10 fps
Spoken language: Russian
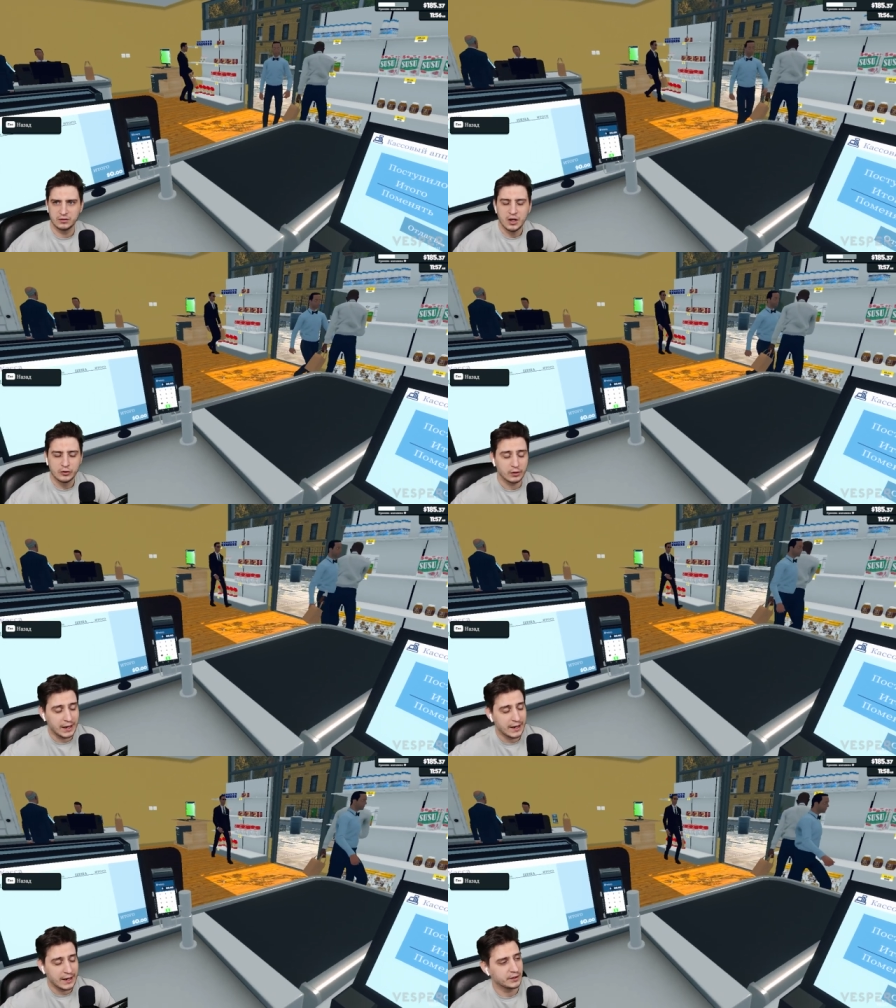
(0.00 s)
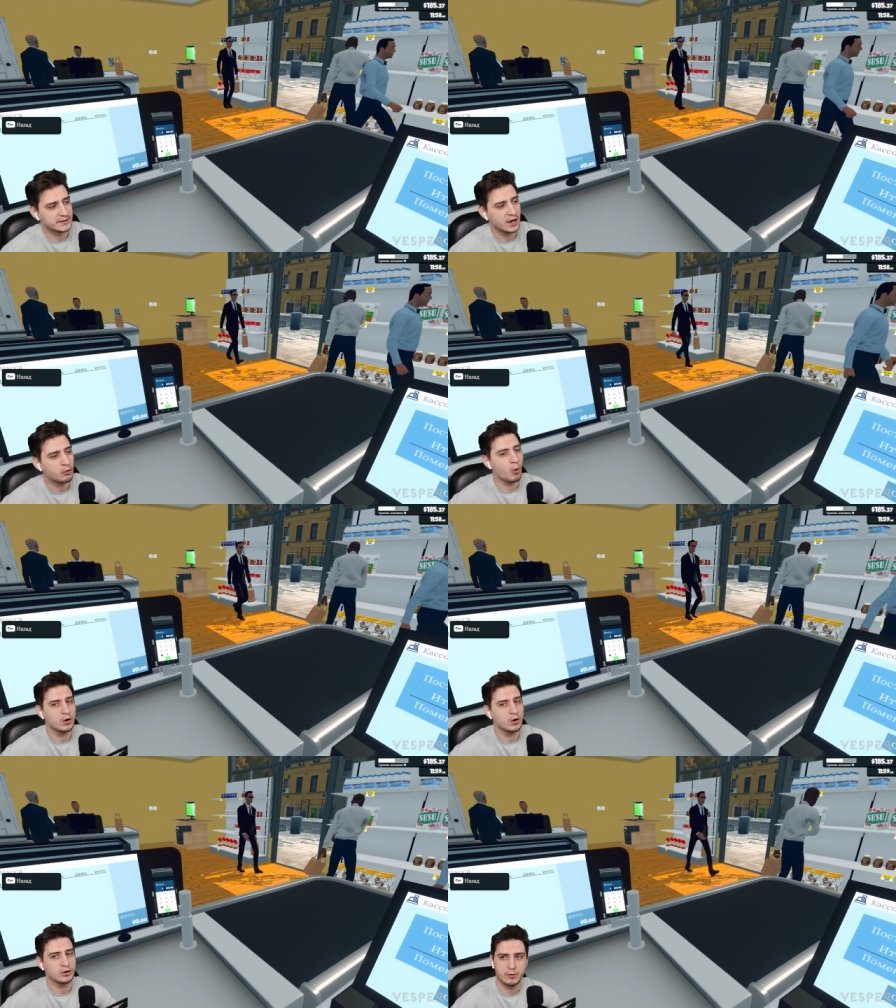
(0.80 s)
Ну ладно,
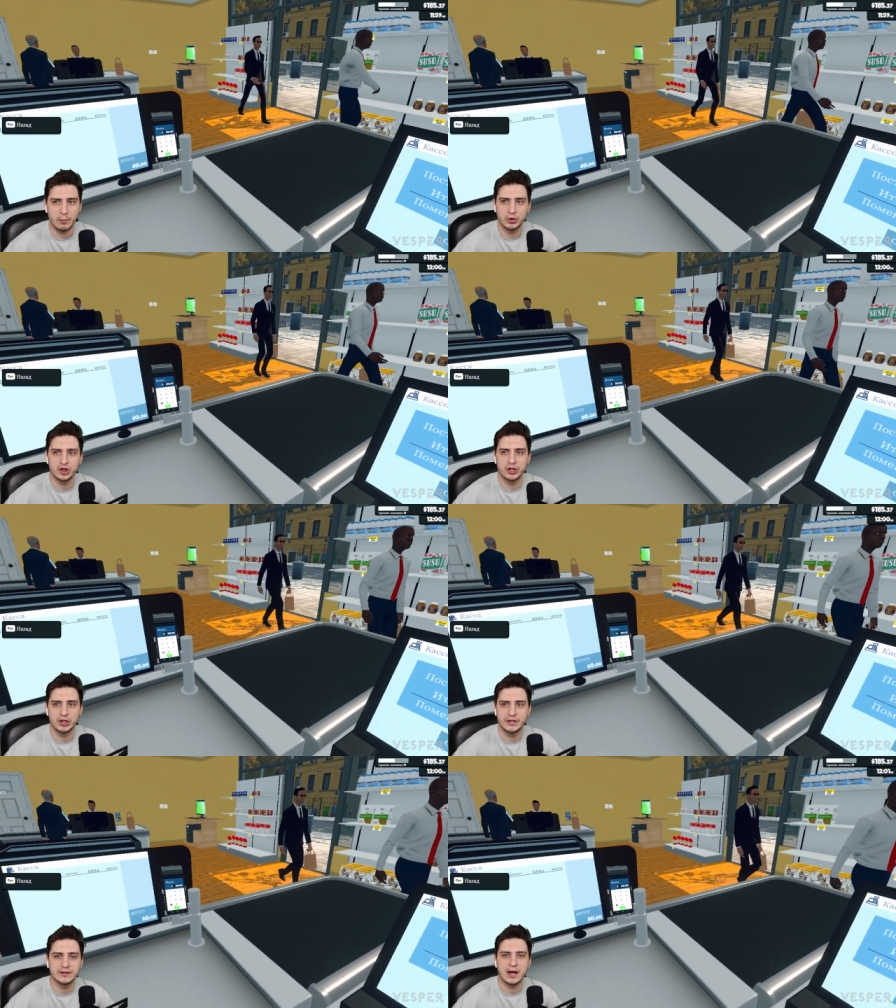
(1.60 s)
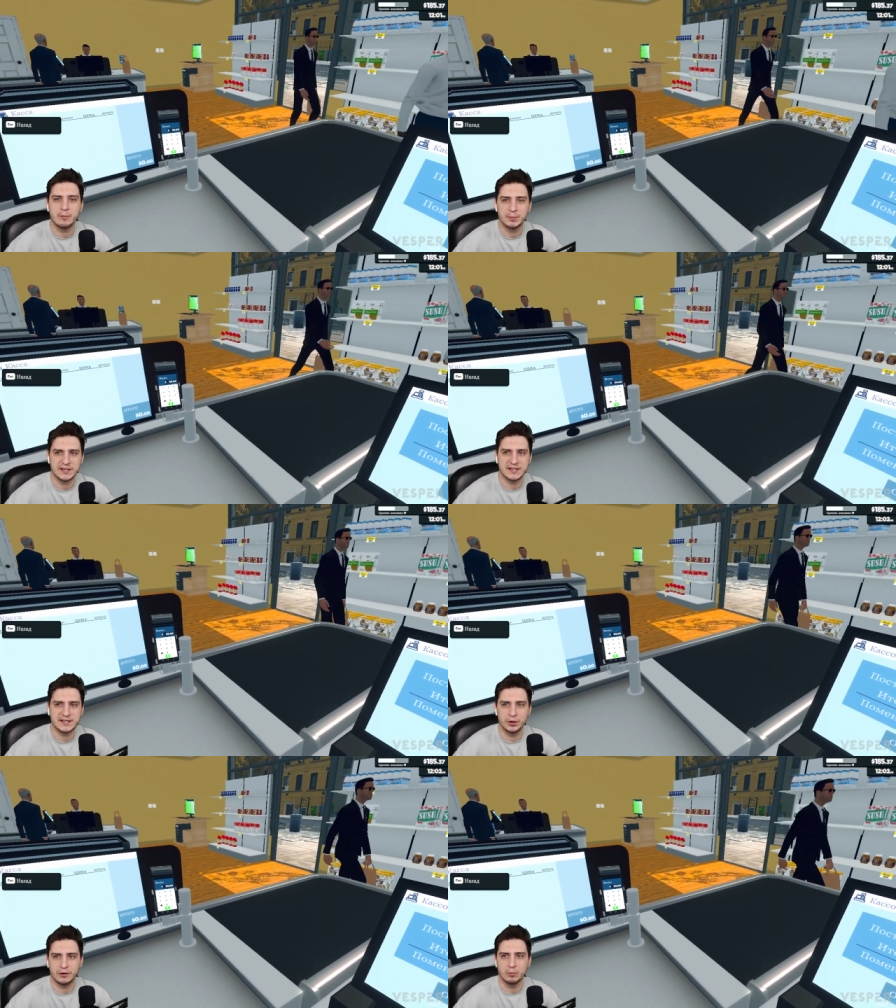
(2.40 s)
закончим рабочий день, там
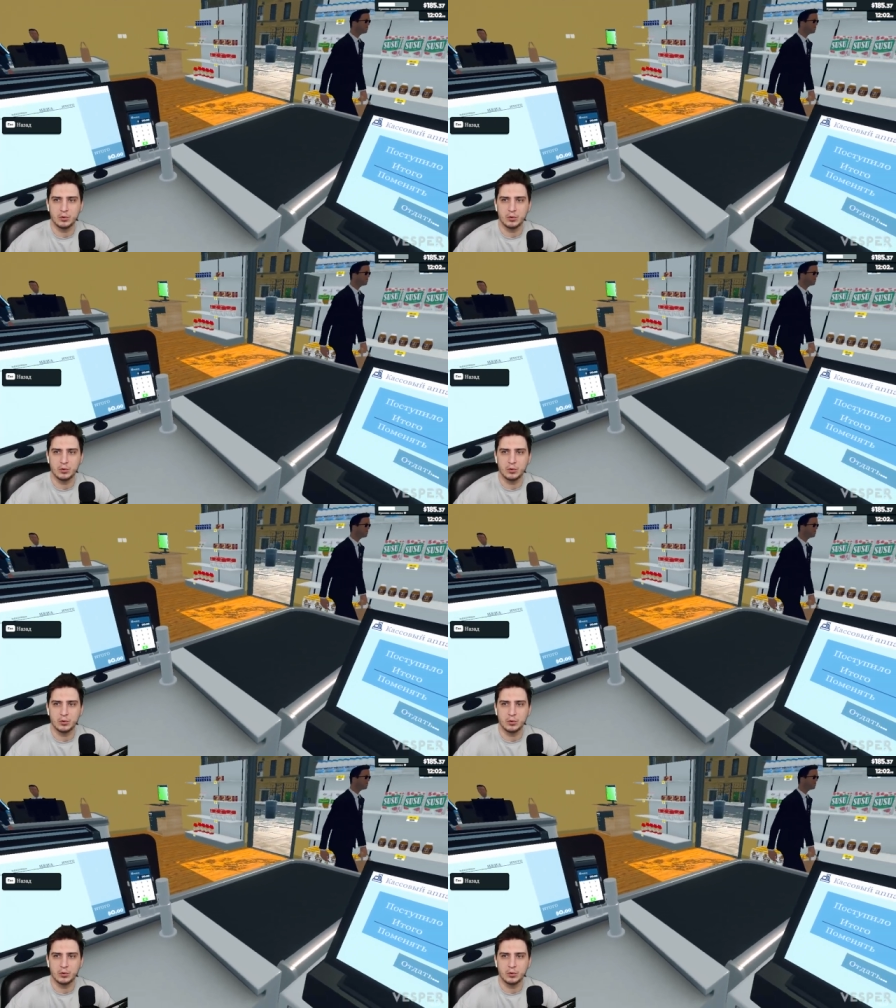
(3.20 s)
посмотрим.